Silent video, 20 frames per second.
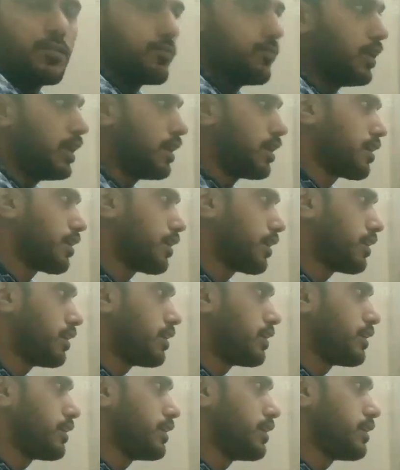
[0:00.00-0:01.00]
बाहर
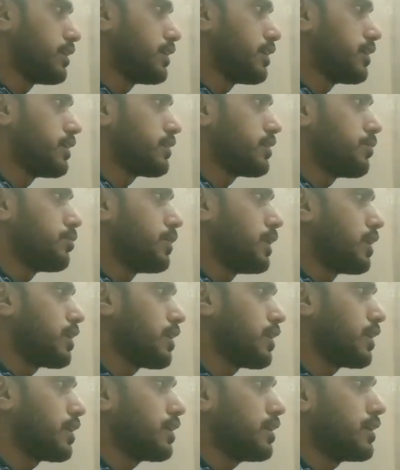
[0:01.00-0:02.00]
निकल रही है यहां से
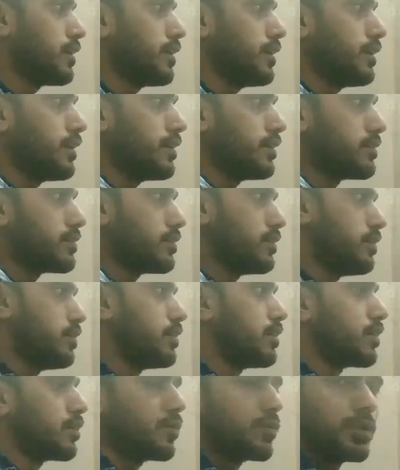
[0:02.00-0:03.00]
बाहर निकल रही है यहां से
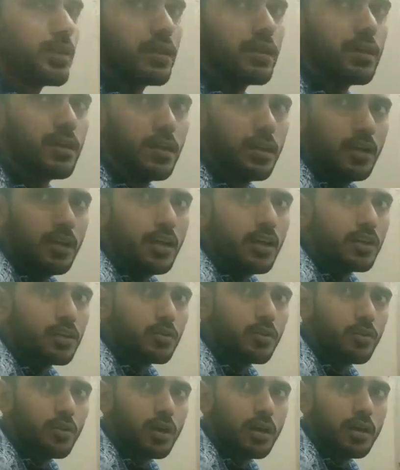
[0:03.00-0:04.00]
एंटर हो रही है
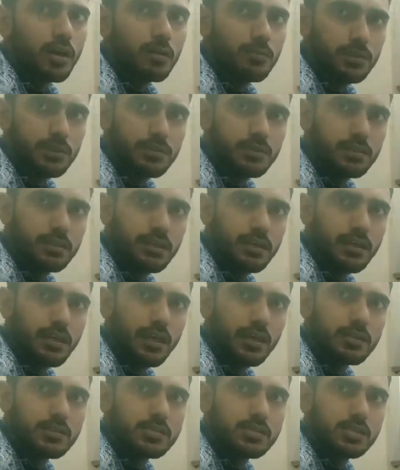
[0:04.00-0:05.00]
तो अगर हम इससे
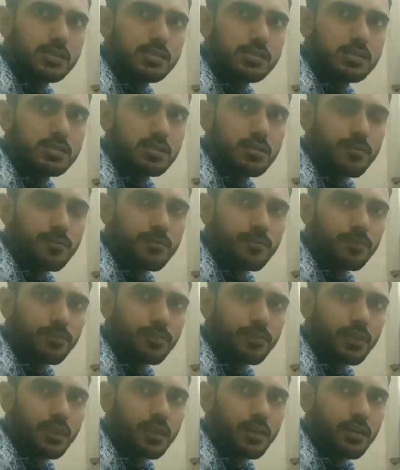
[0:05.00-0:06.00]
एक्सिस
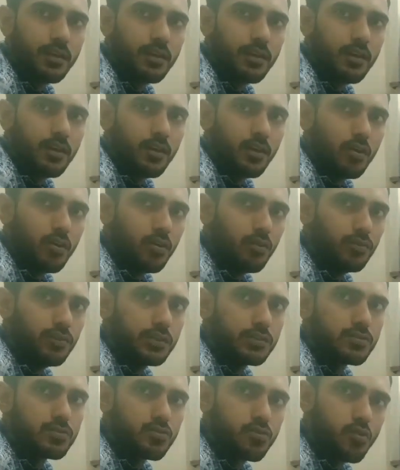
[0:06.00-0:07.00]
ऑफ
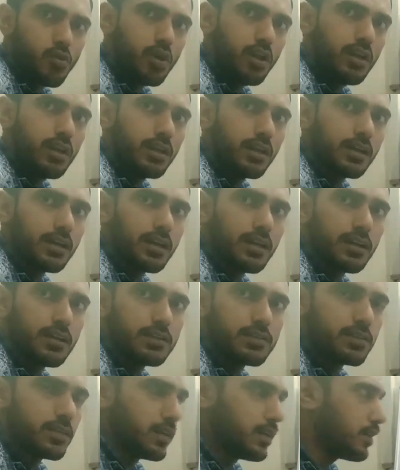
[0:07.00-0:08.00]
दिस कोयल
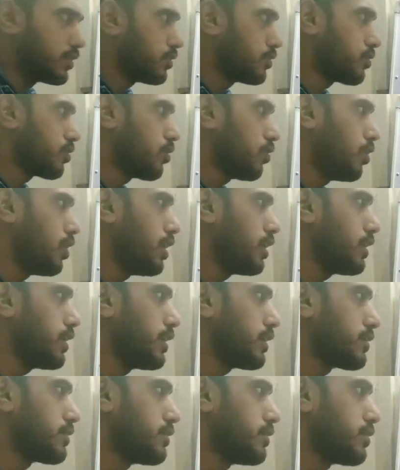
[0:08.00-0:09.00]
निकालना चाहें तो इस कोयल की
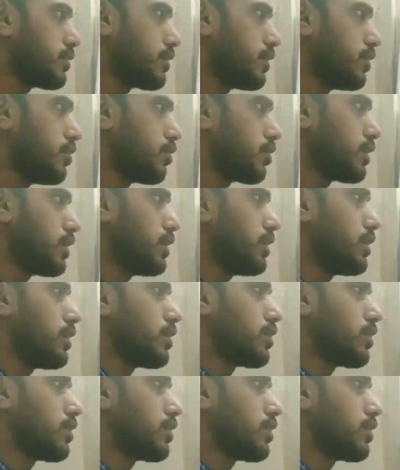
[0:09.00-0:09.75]
एक्सिस क्या होगी